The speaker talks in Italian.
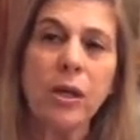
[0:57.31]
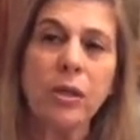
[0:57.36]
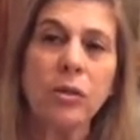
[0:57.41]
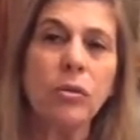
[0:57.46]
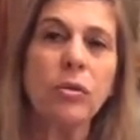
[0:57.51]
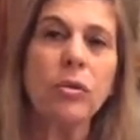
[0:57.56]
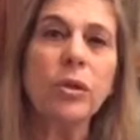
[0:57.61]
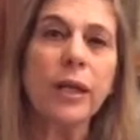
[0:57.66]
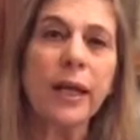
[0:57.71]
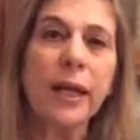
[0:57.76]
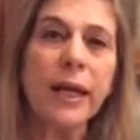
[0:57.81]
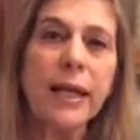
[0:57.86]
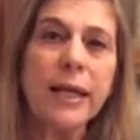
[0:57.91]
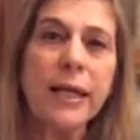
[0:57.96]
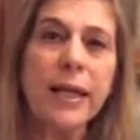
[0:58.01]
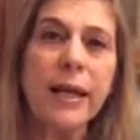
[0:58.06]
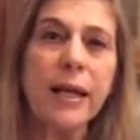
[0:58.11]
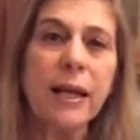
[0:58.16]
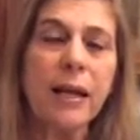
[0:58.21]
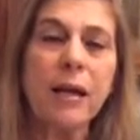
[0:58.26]
non
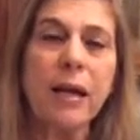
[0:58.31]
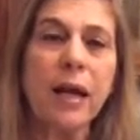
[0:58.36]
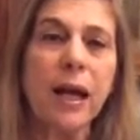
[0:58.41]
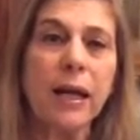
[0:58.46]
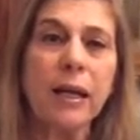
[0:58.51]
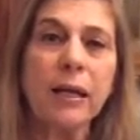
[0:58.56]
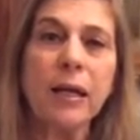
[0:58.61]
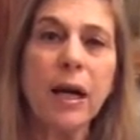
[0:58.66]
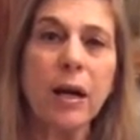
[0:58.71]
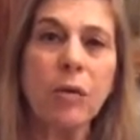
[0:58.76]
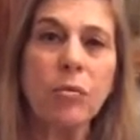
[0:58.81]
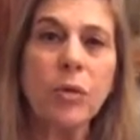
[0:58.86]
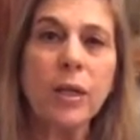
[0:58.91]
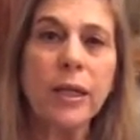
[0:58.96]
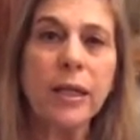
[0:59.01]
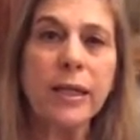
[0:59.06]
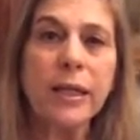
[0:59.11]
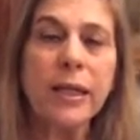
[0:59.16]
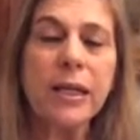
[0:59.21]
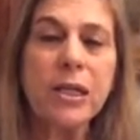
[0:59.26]
credere a
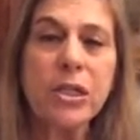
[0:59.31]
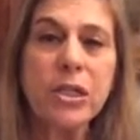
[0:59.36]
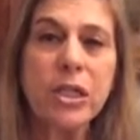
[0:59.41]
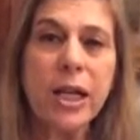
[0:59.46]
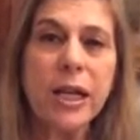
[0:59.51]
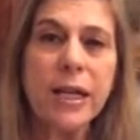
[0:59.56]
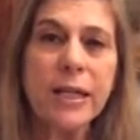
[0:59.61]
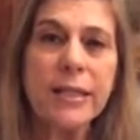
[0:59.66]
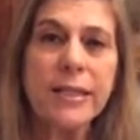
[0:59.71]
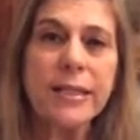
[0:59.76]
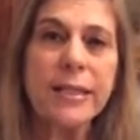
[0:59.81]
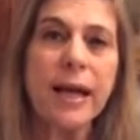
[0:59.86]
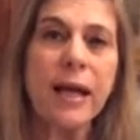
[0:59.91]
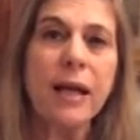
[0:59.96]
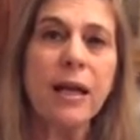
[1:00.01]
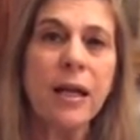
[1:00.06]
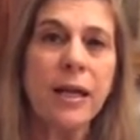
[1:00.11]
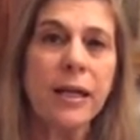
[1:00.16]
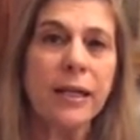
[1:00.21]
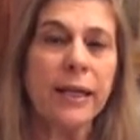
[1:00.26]
una
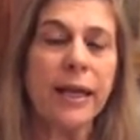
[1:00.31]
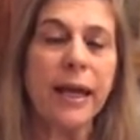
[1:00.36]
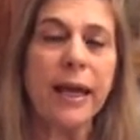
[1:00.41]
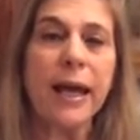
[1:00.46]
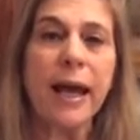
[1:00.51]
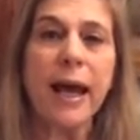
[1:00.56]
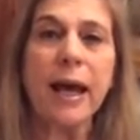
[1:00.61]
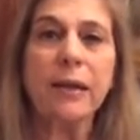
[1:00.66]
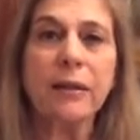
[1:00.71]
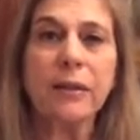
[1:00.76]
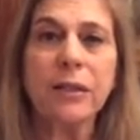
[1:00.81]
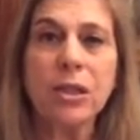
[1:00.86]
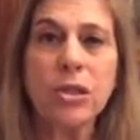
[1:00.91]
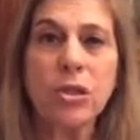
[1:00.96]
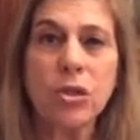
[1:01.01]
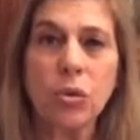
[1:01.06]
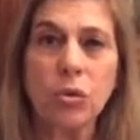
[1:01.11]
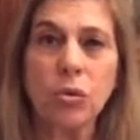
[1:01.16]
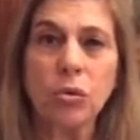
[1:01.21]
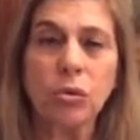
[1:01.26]
dirigenza che ha
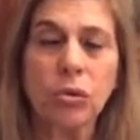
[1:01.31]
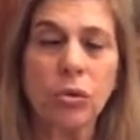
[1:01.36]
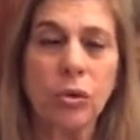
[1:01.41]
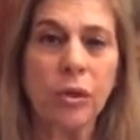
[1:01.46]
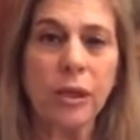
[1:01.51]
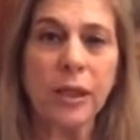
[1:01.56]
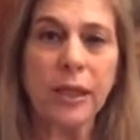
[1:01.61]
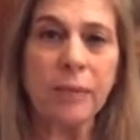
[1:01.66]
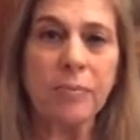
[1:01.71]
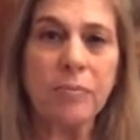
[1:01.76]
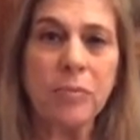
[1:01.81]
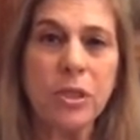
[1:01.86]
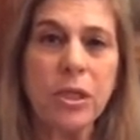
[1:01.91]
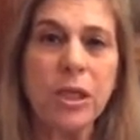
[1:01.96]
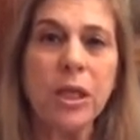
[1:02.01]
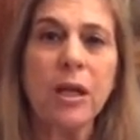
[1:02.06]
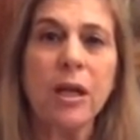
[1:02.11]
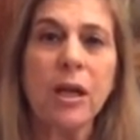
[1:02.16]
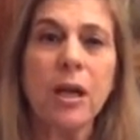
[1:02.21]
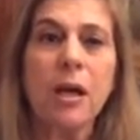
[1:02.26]
distrutto
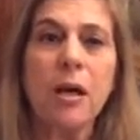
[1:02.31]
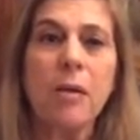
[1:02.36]
l'IMGI.